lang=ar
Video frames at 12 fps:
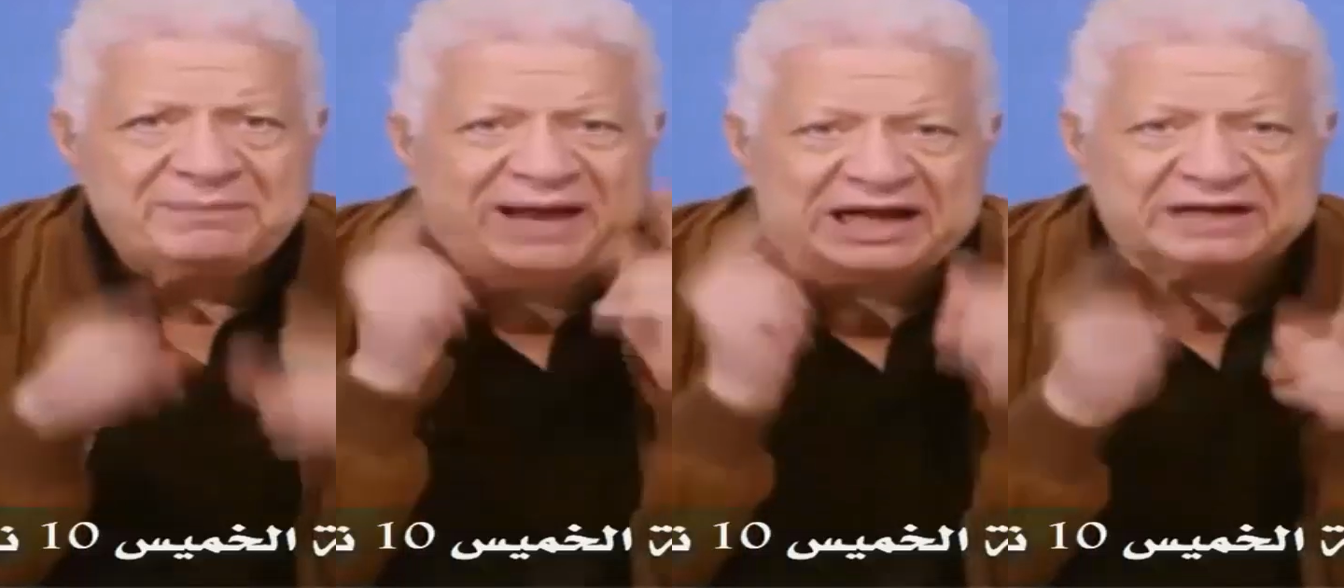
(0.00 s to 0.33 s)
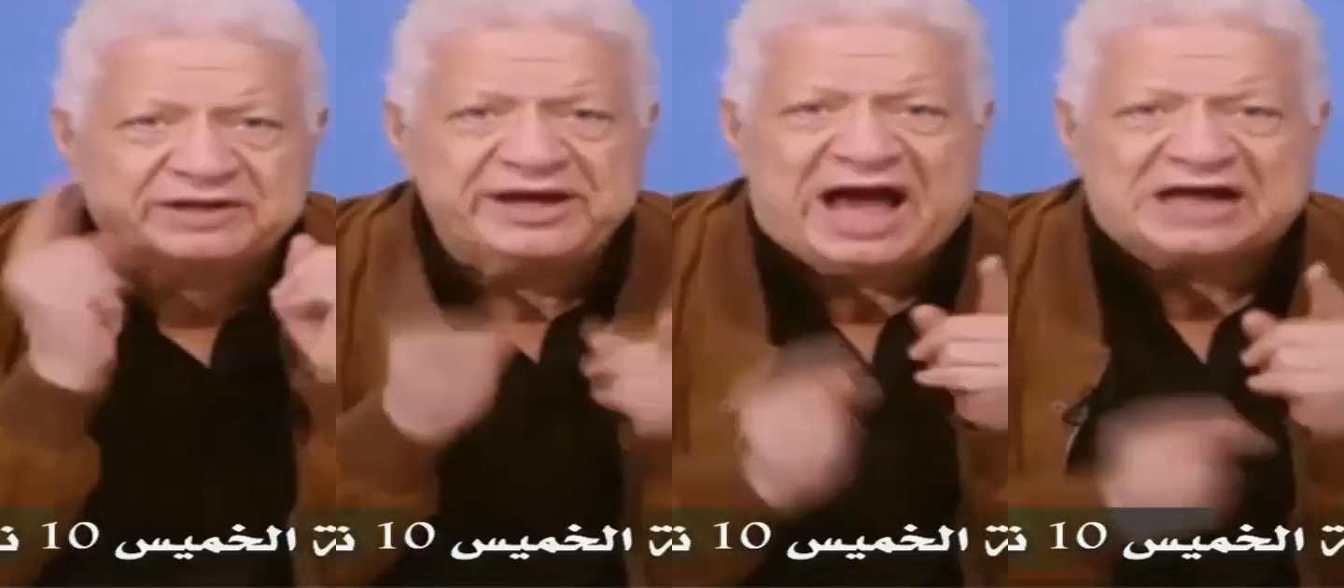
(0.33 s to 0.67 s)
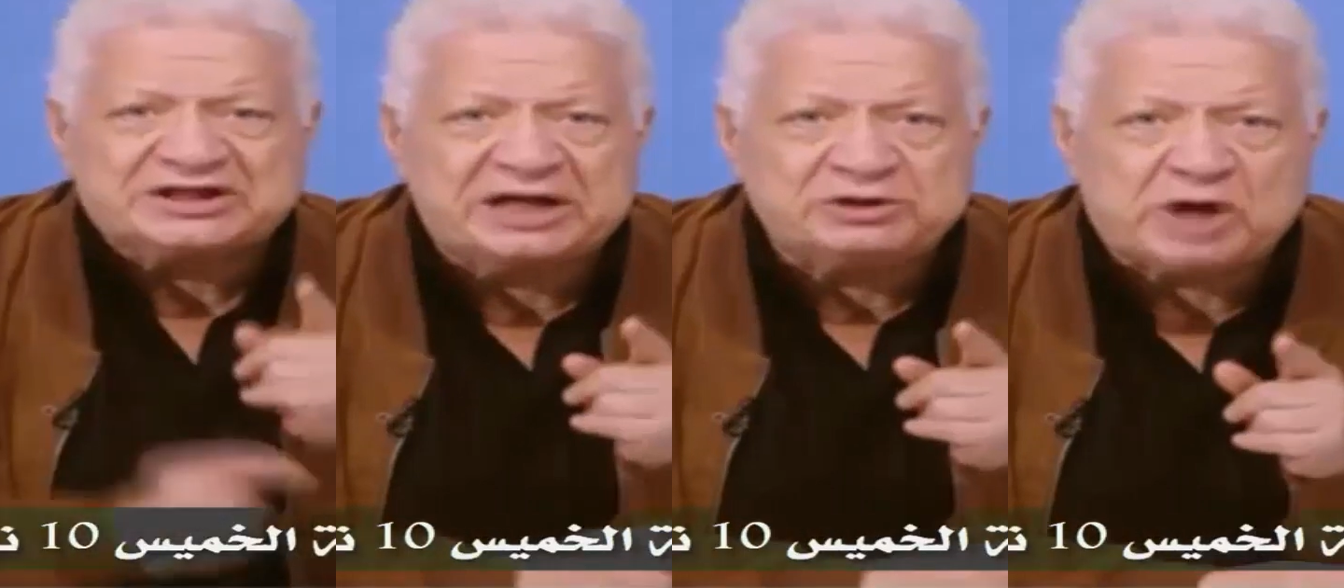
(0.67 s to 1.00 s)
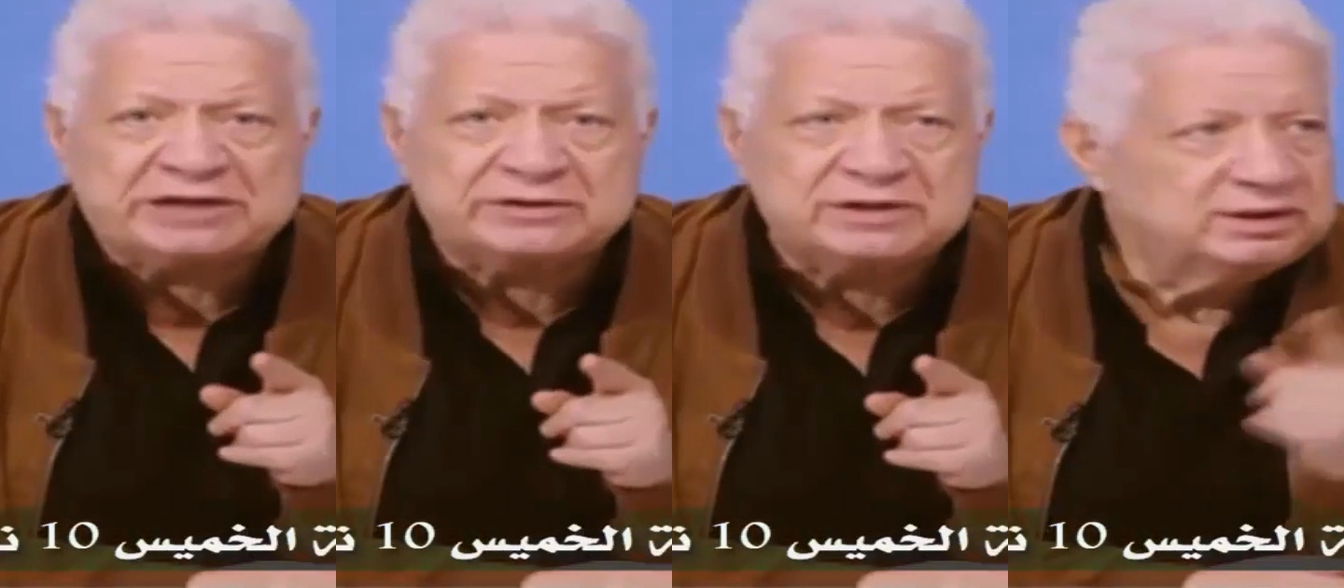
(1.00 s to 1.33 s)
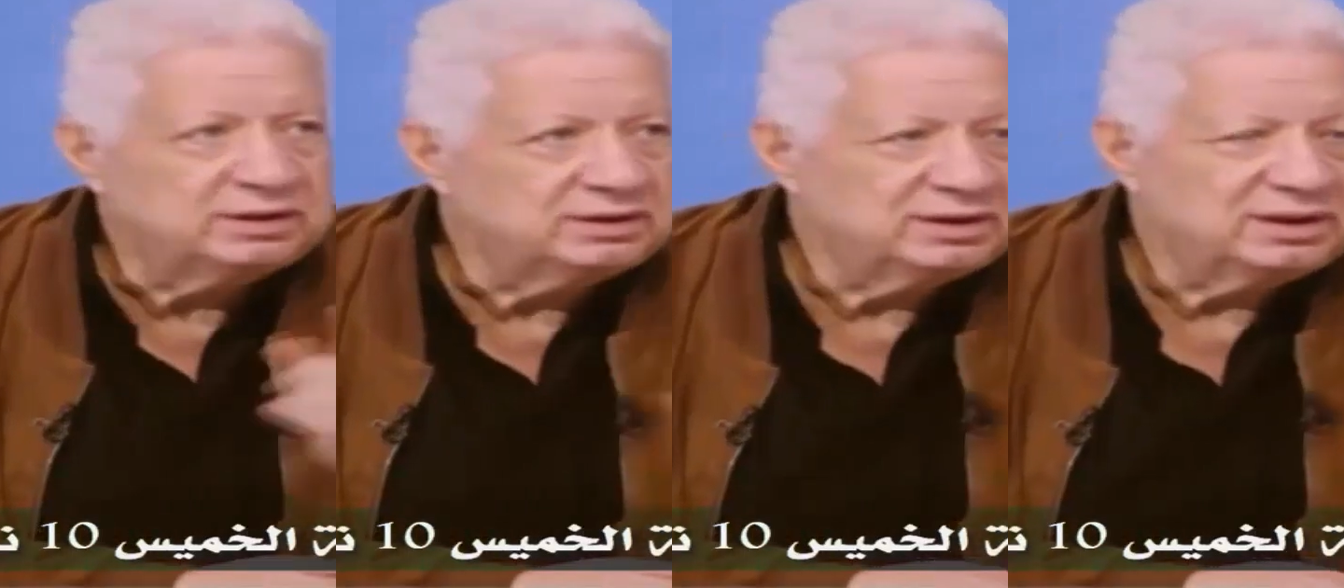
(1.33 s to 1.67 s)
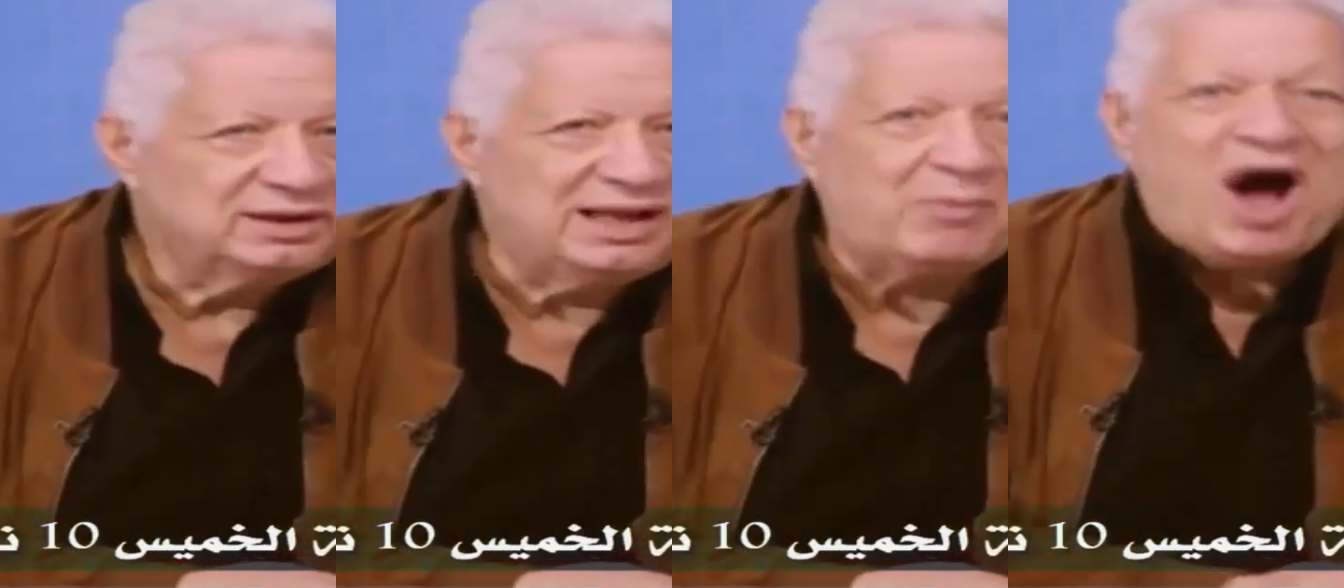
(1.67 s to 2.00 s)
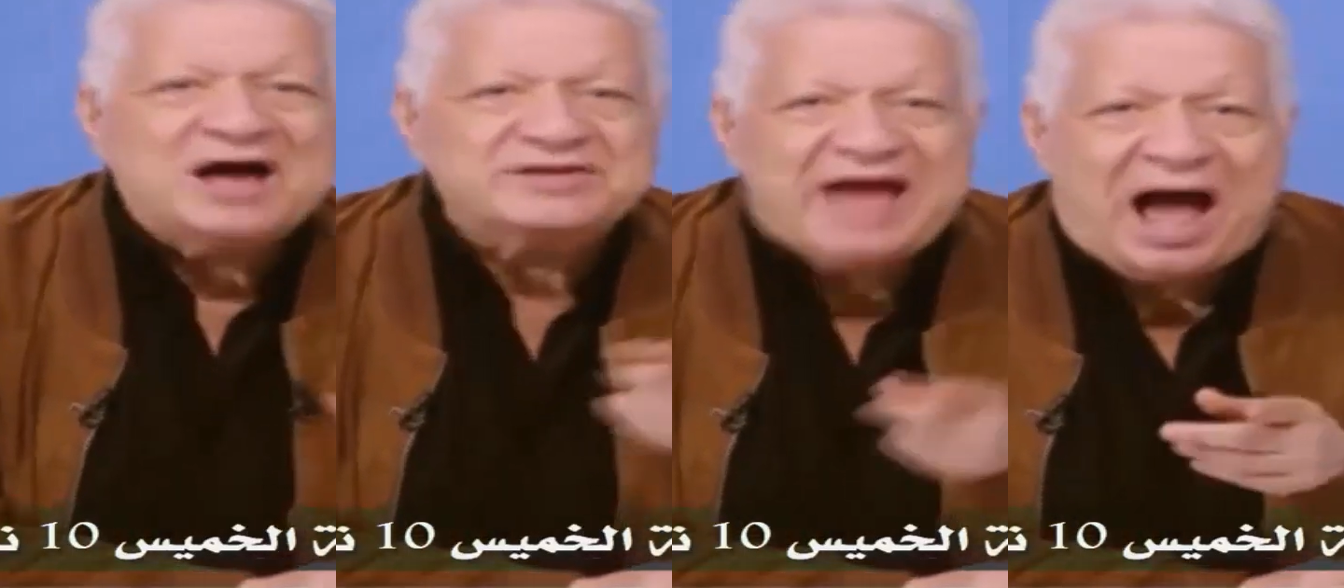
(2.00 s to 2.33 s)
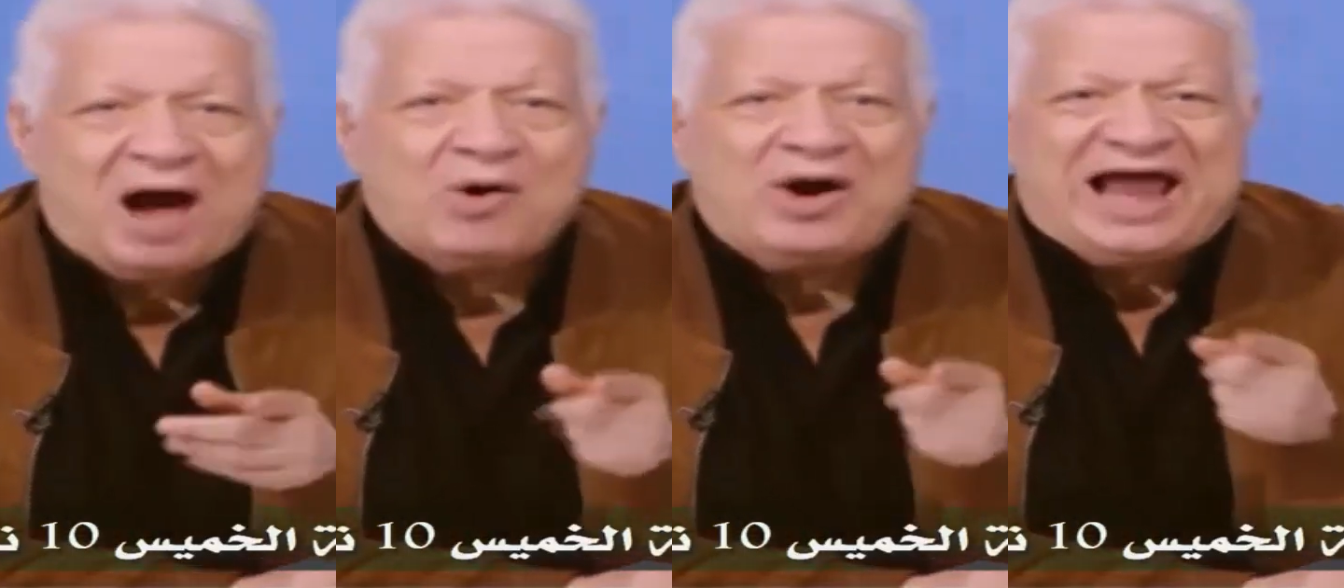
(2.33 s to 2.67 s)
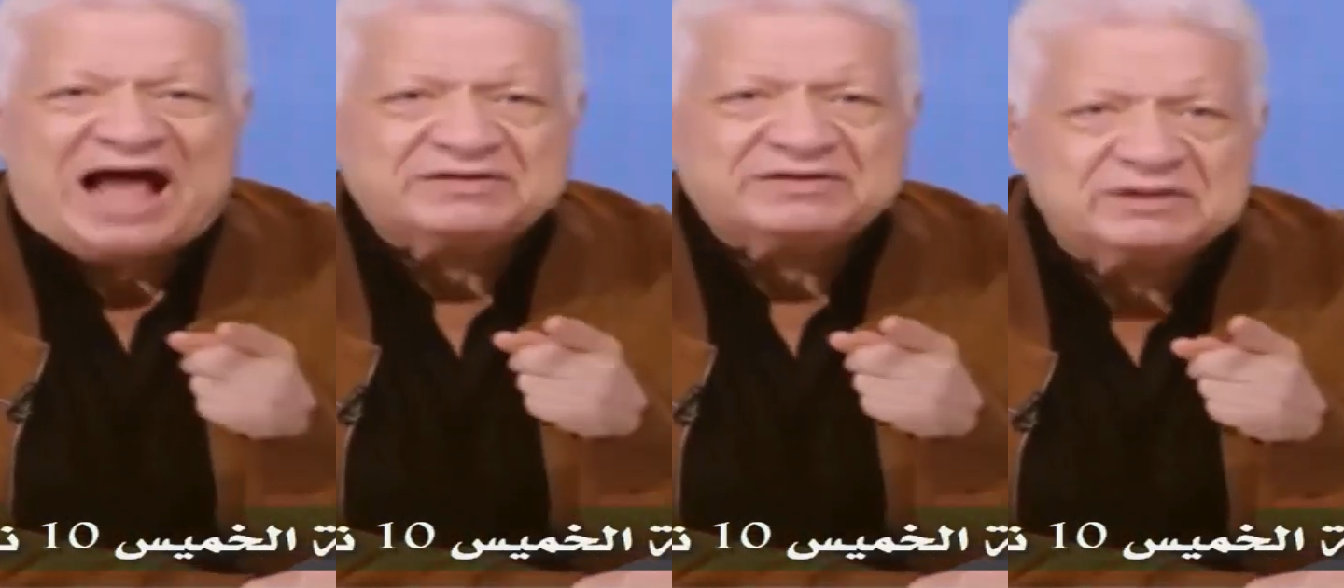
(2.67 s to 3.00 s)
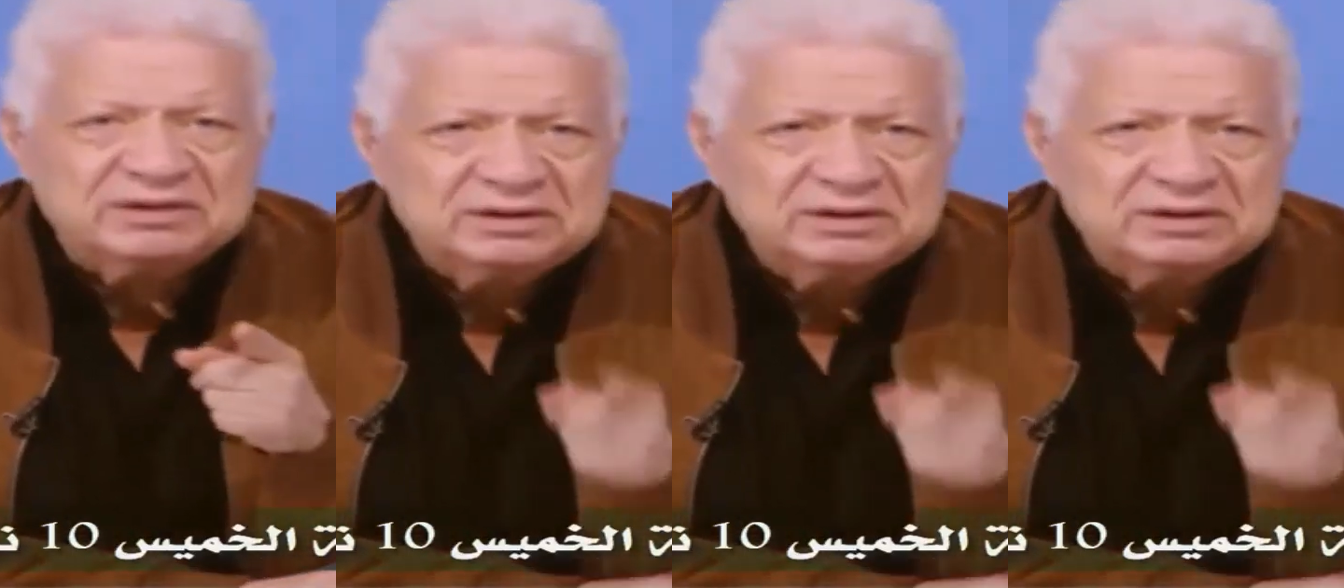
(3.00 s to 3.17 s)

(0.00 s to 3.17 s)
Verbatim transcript: البلد تضيع عشان شت لا مؤاخذه حوالات